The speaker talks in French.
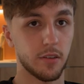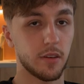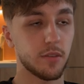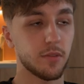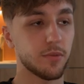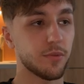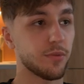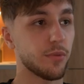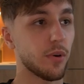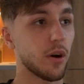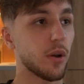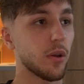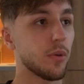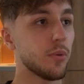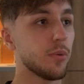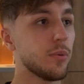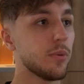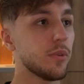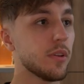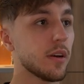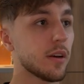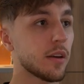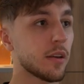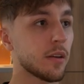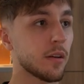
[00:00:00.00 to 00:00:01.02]
voir une
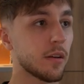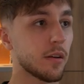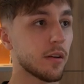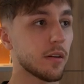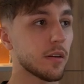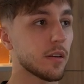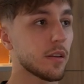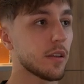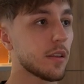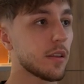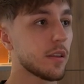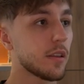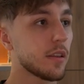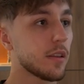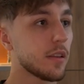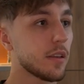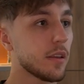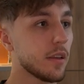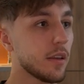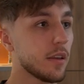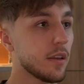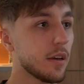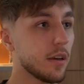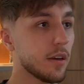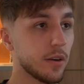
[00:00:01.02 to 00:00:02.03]
AK
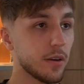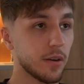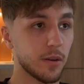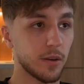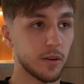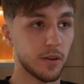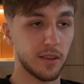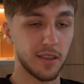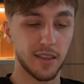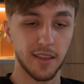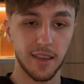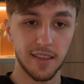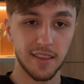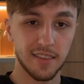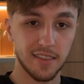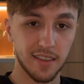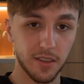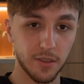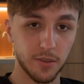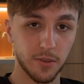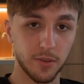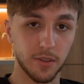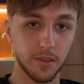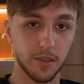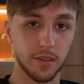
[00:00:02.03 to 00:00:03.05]
euh, Kaiser
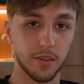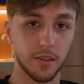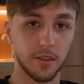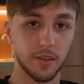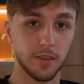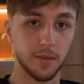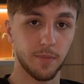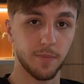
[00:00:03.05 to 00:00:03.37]
de Ned.